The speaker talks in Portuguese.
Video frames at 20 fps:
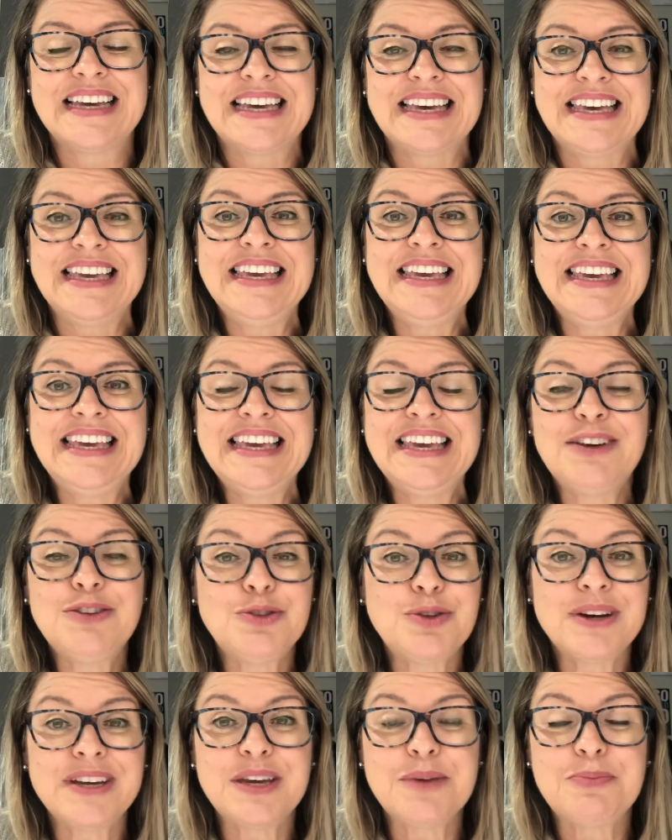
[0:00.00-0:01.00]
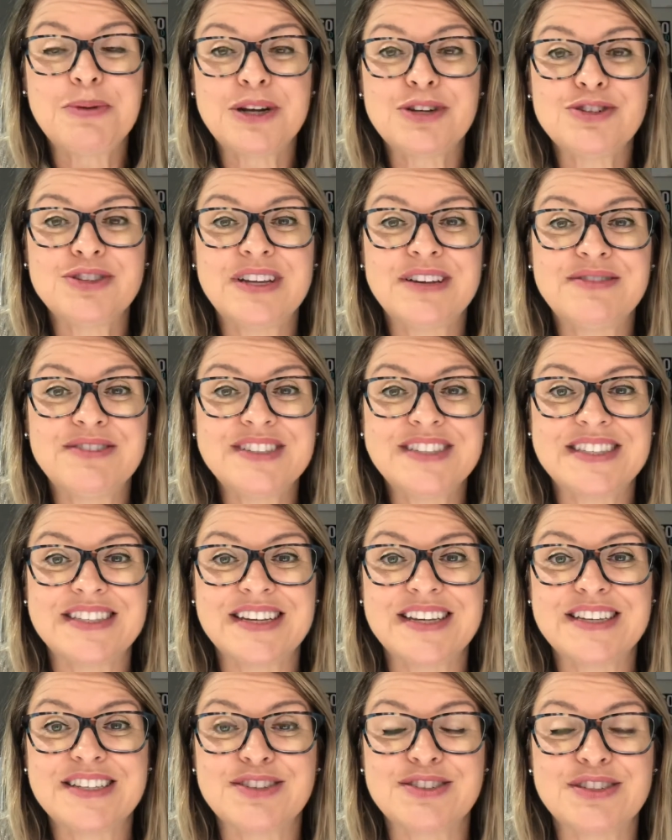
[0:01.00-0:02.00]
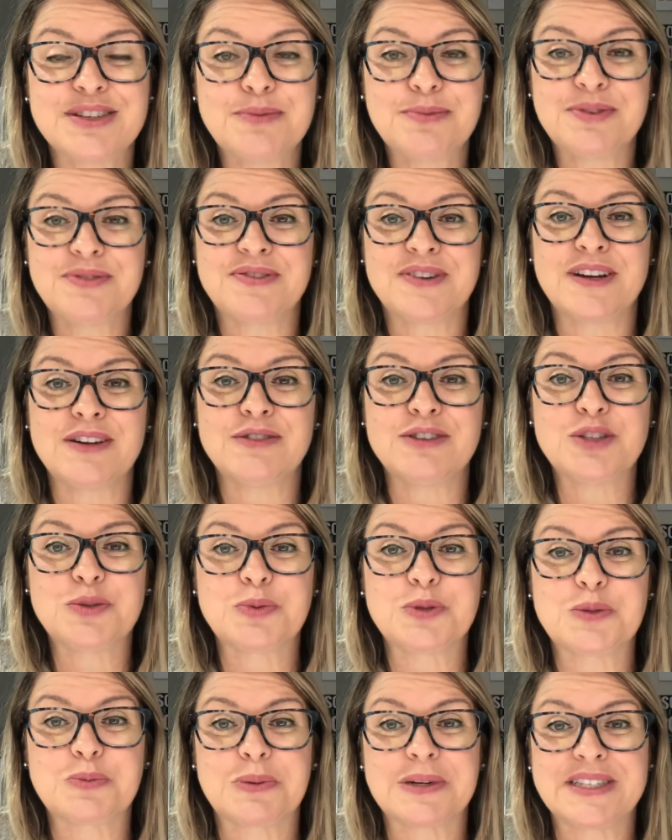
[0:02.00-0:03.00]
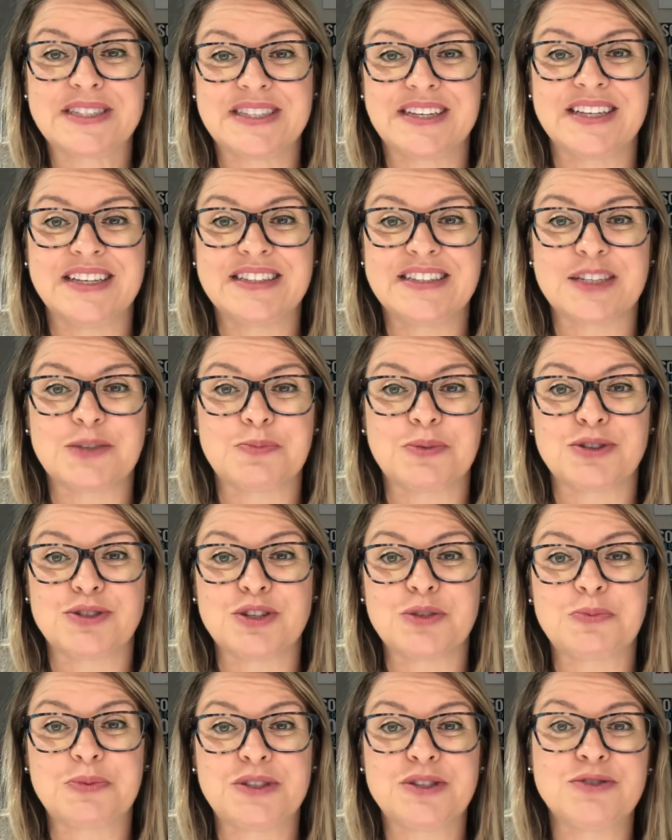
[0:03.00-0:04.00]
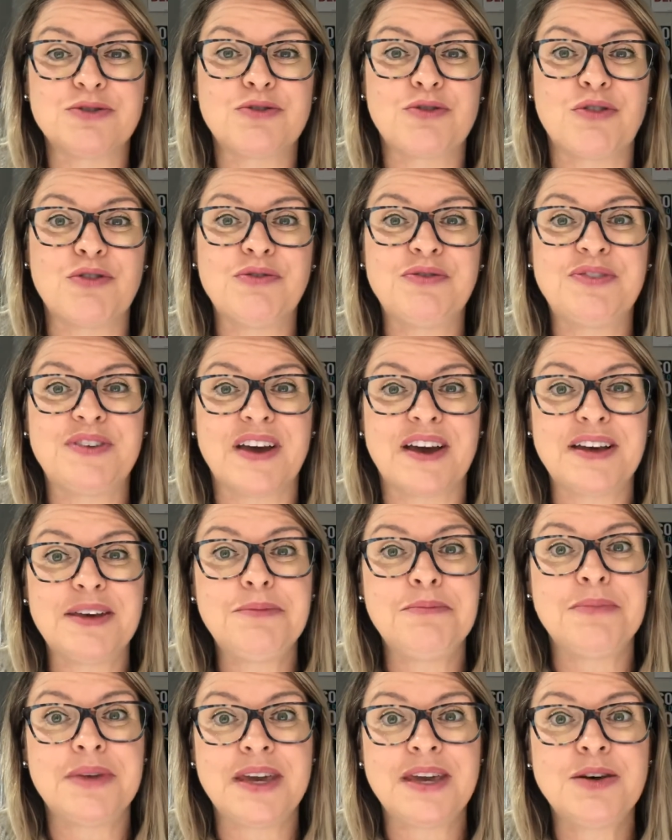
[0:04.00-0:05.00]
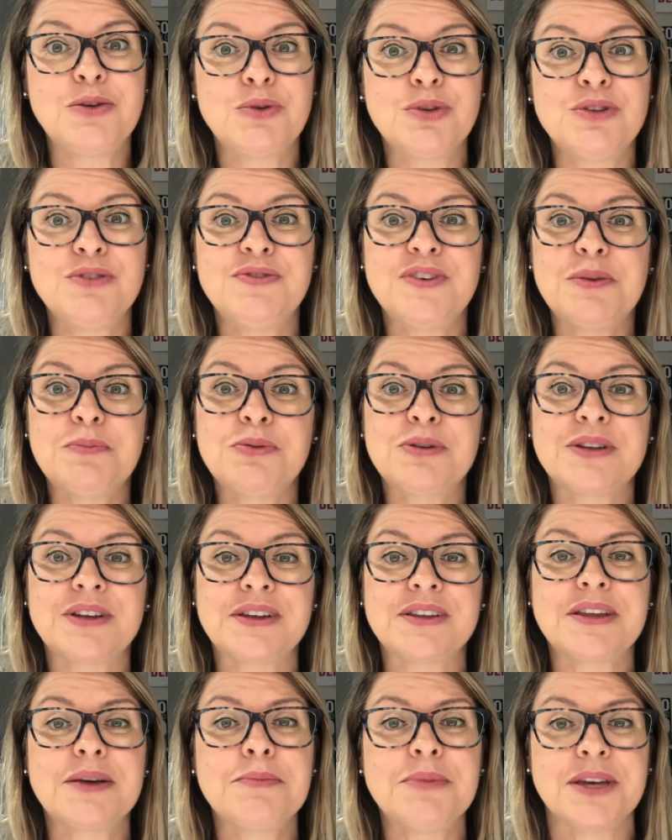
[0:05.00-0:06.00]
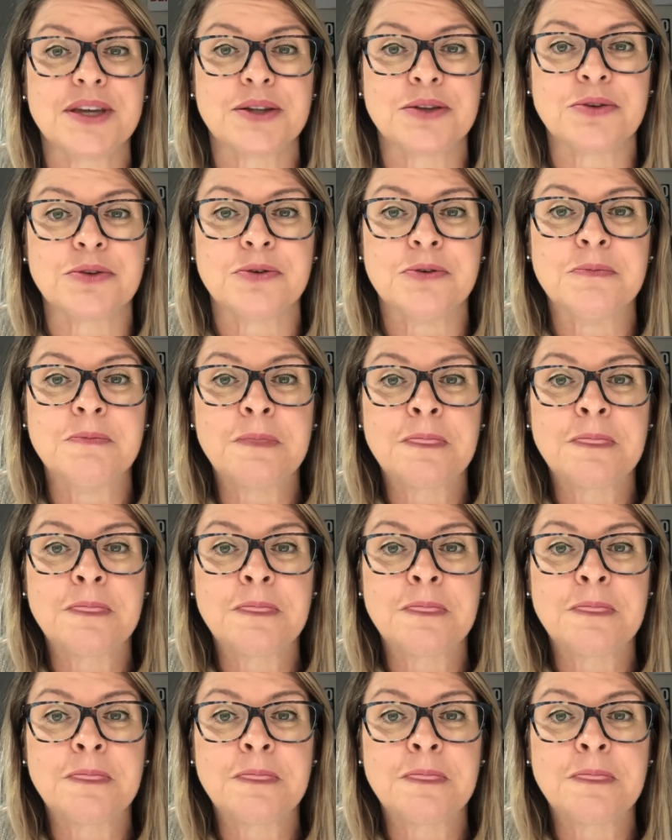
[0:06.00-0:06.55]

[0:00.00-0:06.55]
E eu tô aqui para ajudar vocês. Eu sempre falo isso para os pacientes. As pessoas precisam confiar em mim quando vêm para o tratamento